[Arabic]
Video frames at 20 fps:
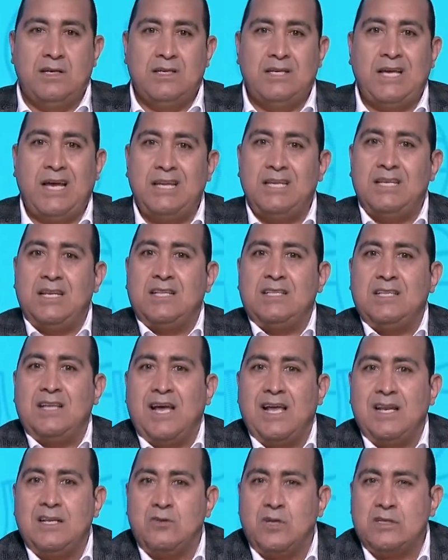يعني النادي
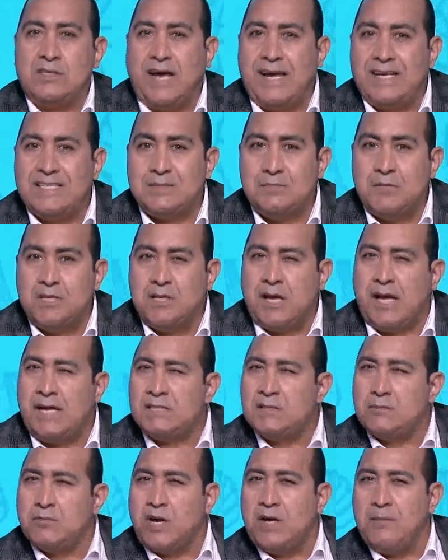الاهلي دلوقتي عايز مين
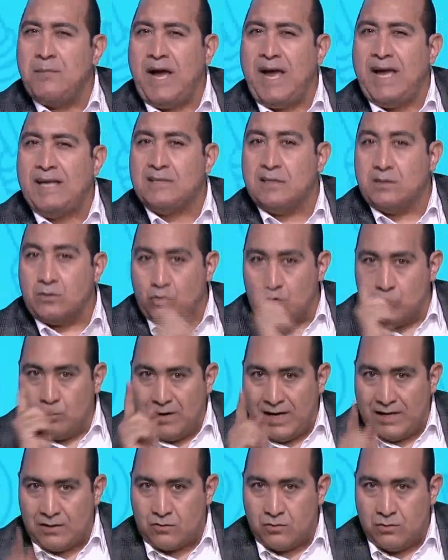عايز ابراهيم عادل خدوا
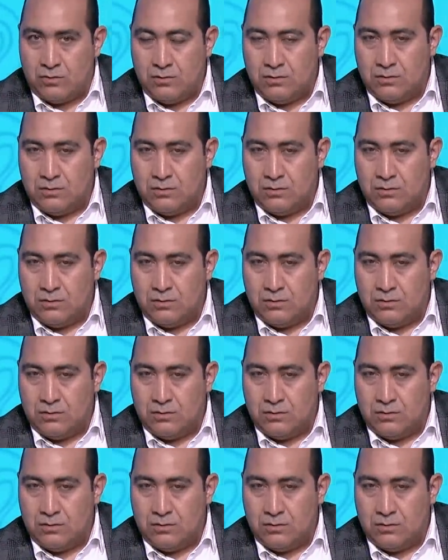بالكم